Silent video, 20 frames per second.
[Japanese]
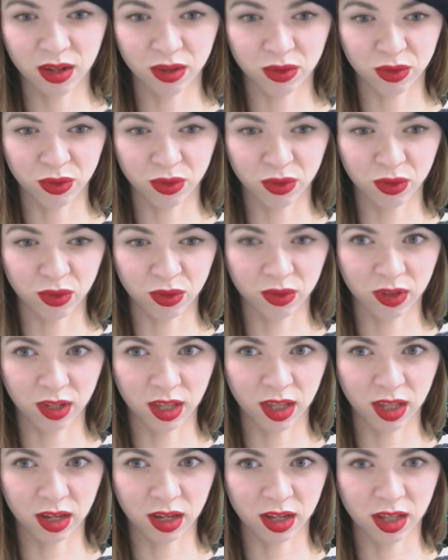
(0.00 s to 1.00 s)
クッと下
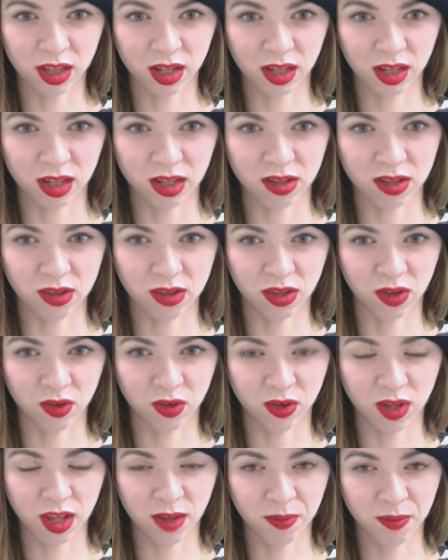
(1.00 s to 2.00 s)
げが来たんですけど
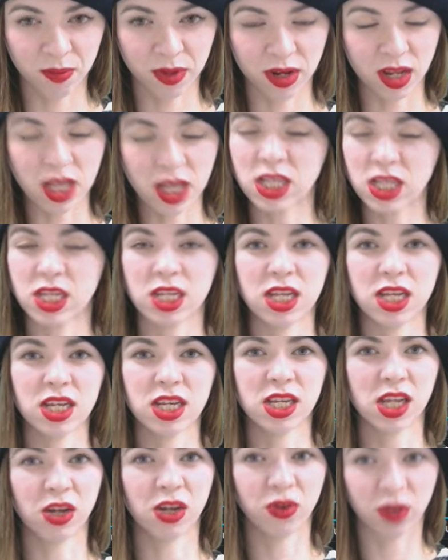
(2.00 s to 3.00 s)
ねやっぱレンジで
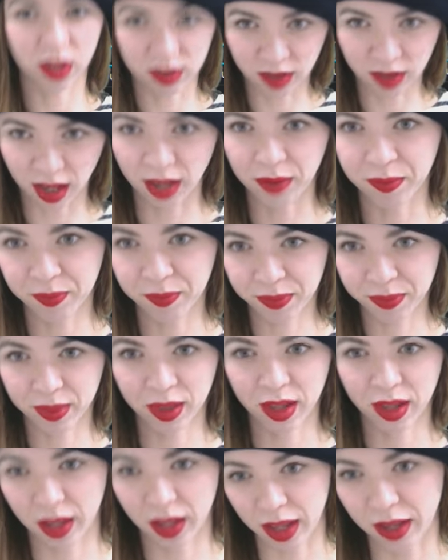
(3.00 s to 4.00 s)
してください
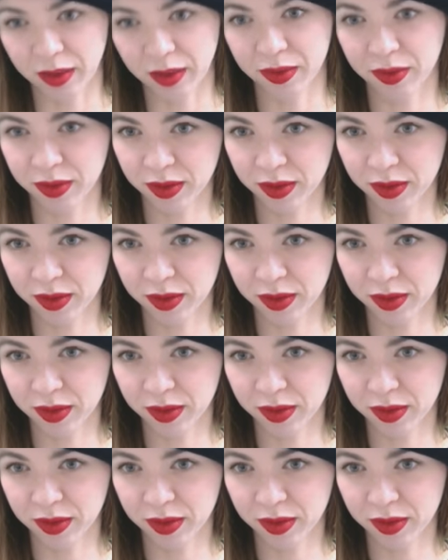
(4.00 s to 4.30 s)
はい